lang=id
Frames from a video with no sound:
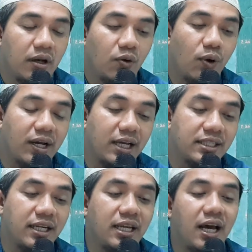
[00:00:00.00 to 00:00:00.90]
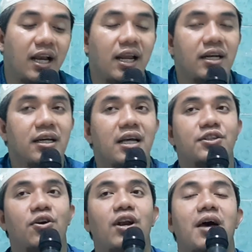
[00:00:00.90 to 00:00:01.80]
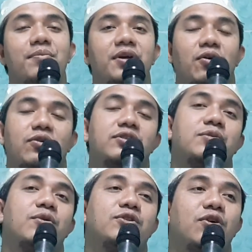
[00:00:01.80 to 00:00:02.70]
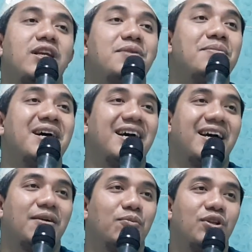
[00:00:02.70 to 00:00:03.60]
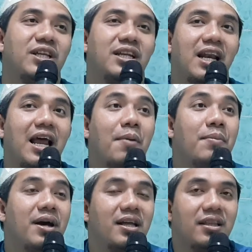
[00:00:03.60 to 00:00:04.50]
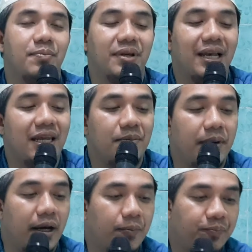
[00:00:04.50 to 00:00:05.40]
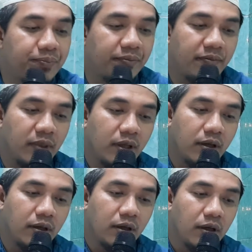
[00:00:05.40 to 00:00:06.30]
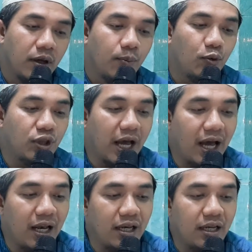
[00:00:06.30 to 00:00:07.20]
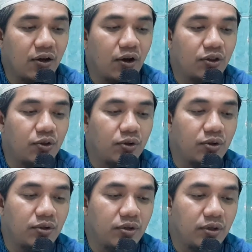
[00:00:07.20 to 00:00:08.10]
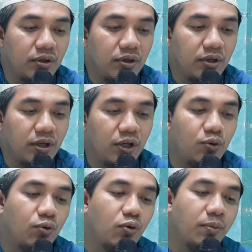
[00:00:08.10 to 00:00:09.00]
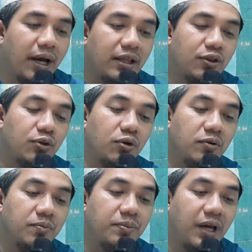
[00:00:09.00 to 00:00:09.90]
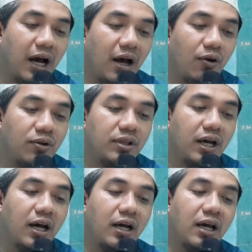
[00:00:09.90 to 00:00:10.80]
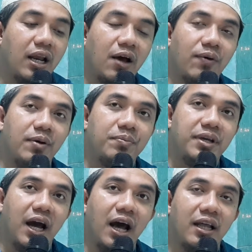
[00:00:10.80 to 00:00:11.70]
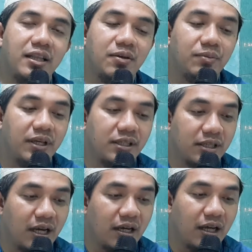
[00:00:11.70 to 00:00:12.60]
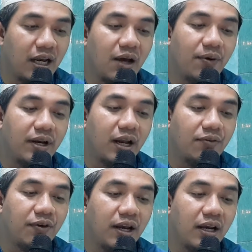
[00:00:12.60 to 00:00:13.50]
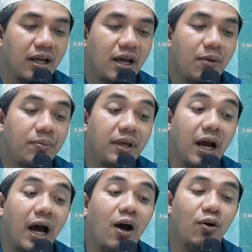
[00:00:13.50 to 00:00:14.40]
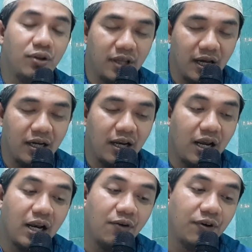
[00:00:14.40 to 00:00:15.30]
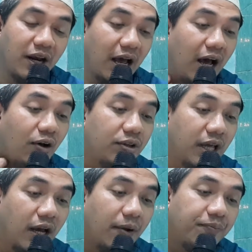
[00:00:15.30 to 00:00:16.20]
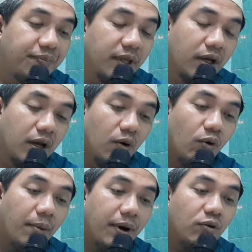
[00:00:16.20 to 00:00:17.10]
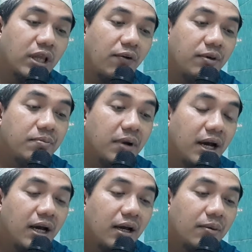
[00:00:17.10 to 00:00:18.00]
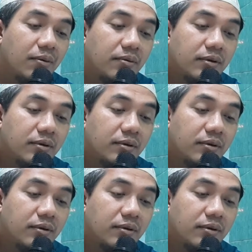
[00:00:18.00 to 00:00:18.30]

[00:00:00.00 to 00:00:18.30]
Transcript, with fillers: wa kasriha kasro kasra lame ana sing maca lima mboten lama tapi lima muta'alliqatun iku gumantung bi akhoda kelawan bi ahdi misa kelawan lafal bi akhoda kelawan lafal akhoda wa mau tawimma